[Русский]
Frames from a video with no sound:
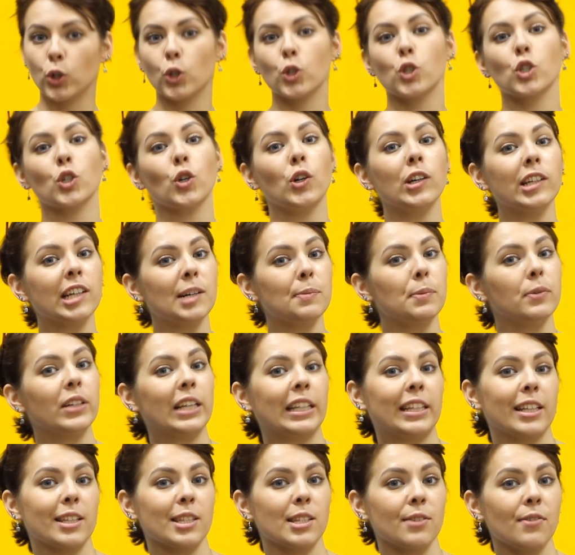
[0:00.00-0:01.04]
то сколько бы вы
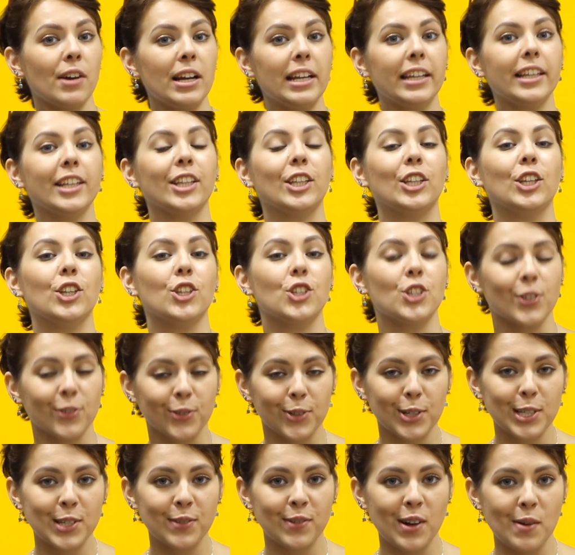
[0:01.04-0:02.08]
ни танцевали,
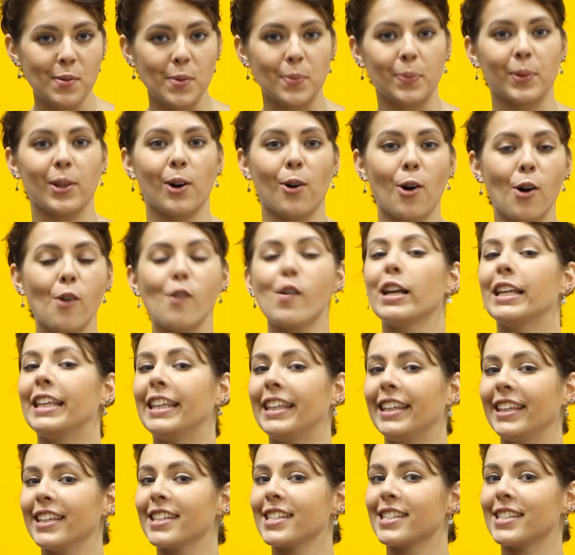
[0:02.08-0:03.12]
ничего с вами плохого
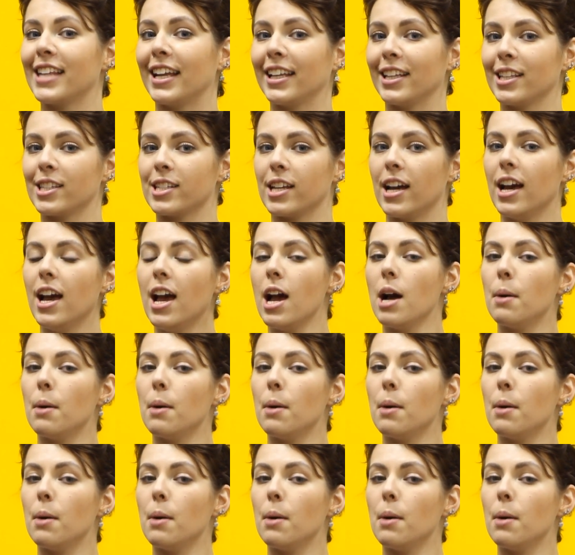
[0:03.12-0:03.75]
не станется.